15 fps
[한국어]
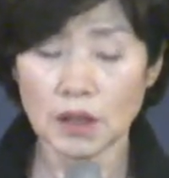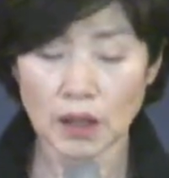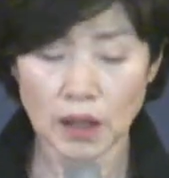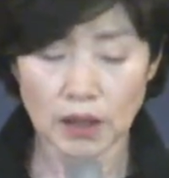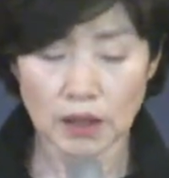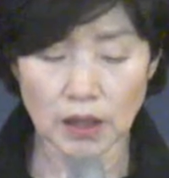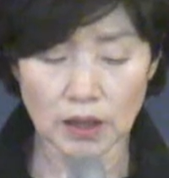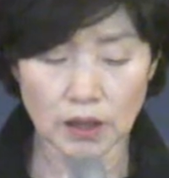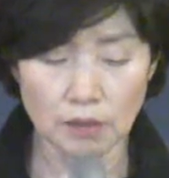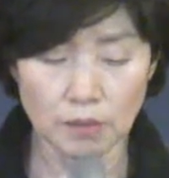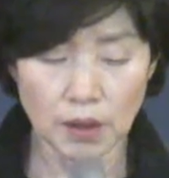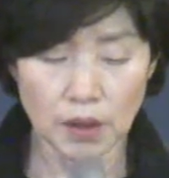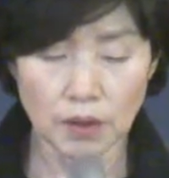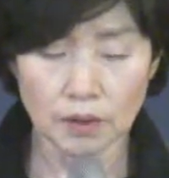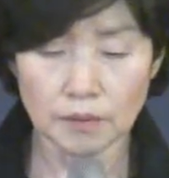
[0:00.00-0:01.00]

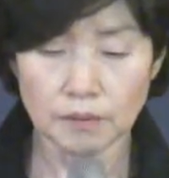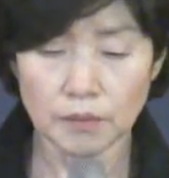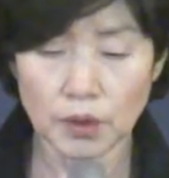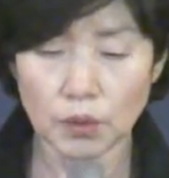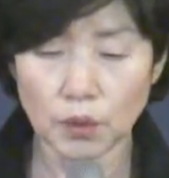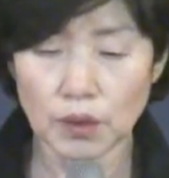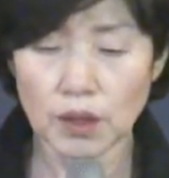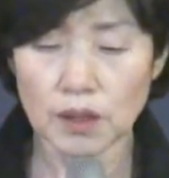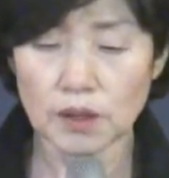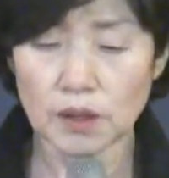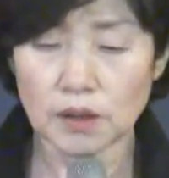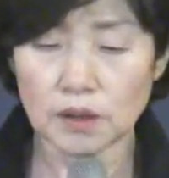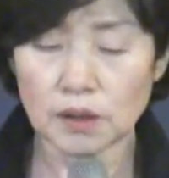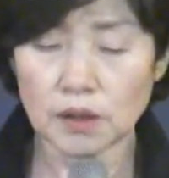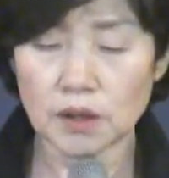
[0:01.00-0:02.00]
하나님이
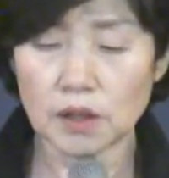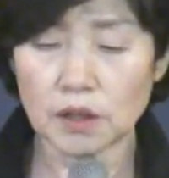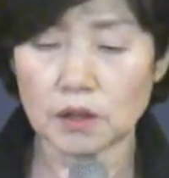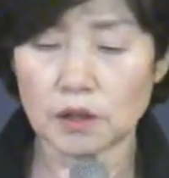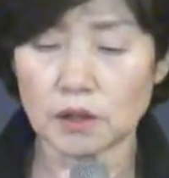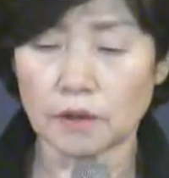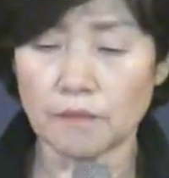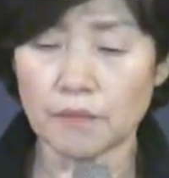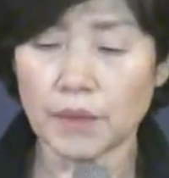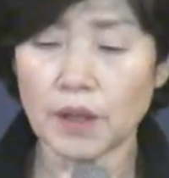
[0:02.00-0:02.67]
원하시는 뜻이지요.